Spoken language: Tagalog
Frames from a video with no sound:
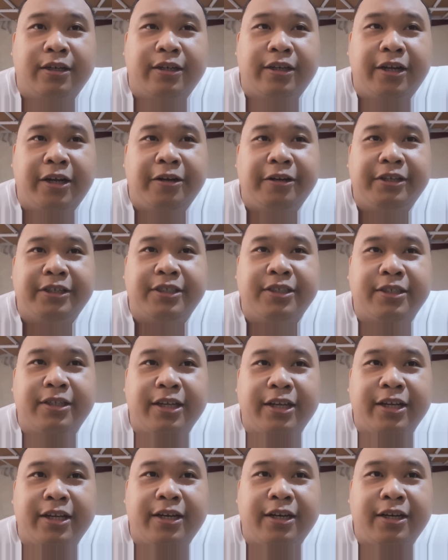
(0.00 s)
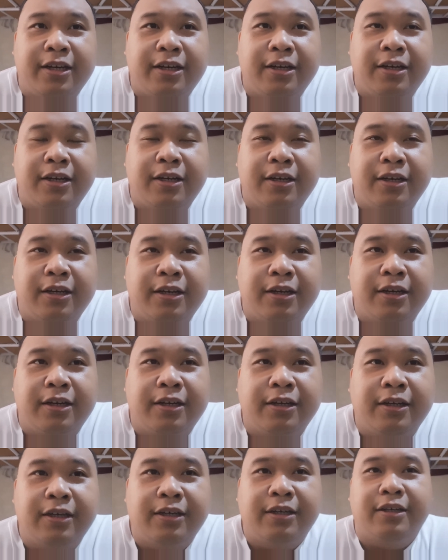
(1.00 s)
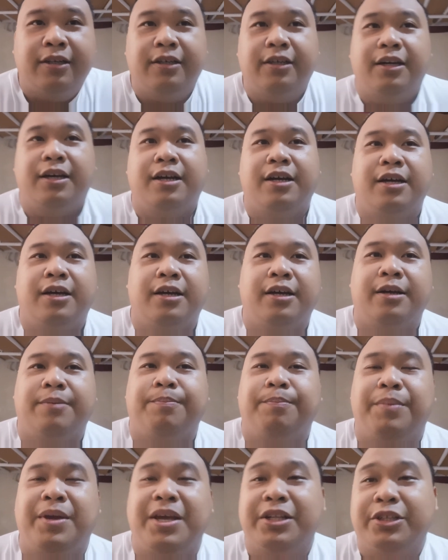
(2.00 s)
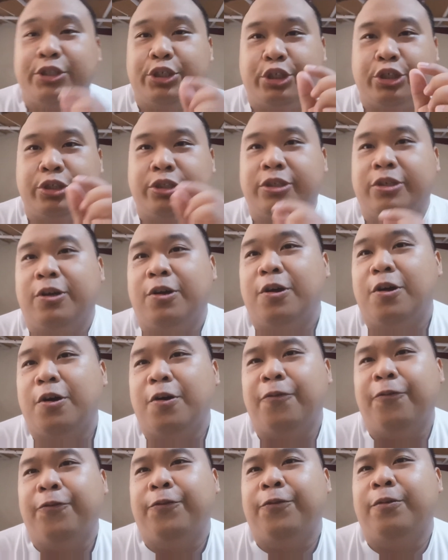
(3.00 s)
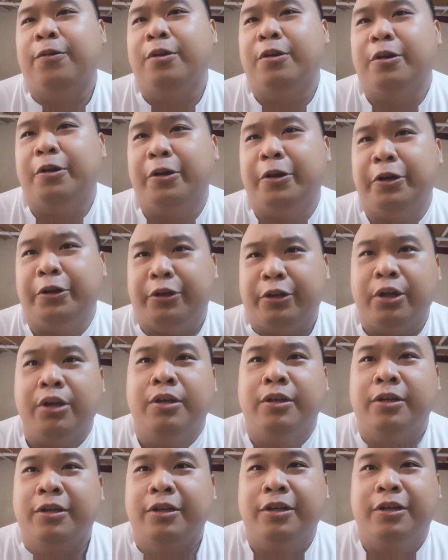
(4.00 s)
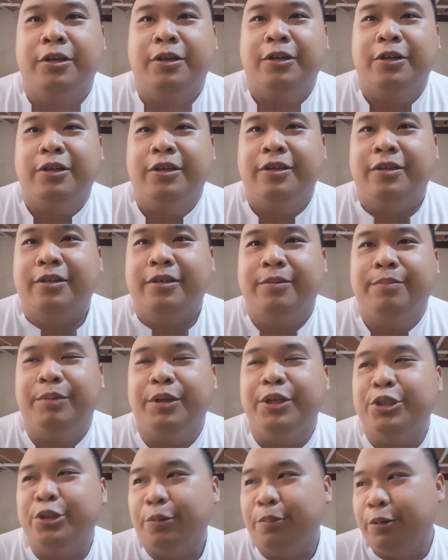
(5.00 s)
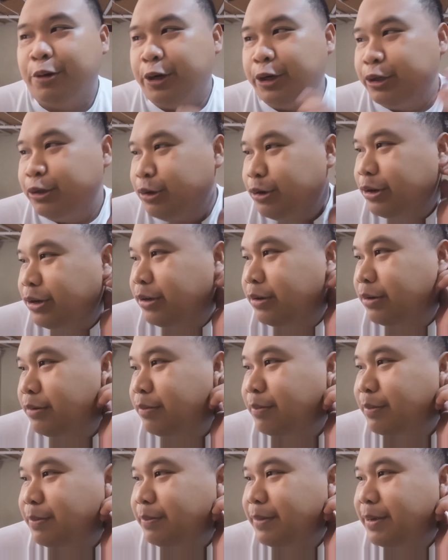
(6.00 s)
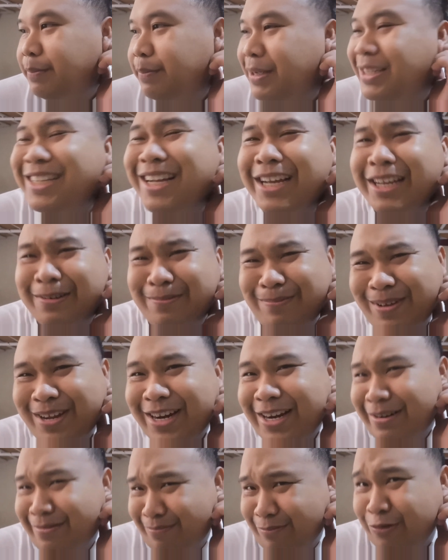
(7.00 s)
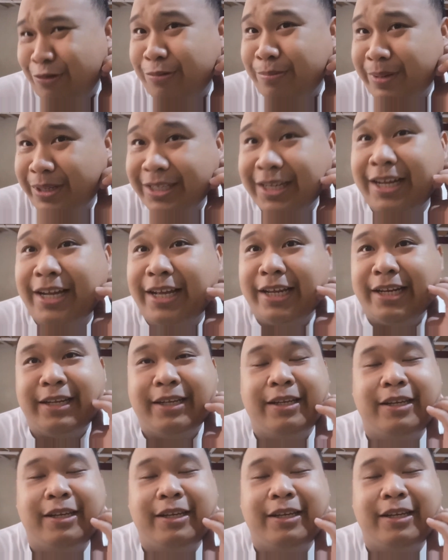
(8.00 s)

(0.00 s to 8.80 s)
there is still a uh, pinch of hurt pinch of hurt tuloy may, may sakit pa rin po may sakit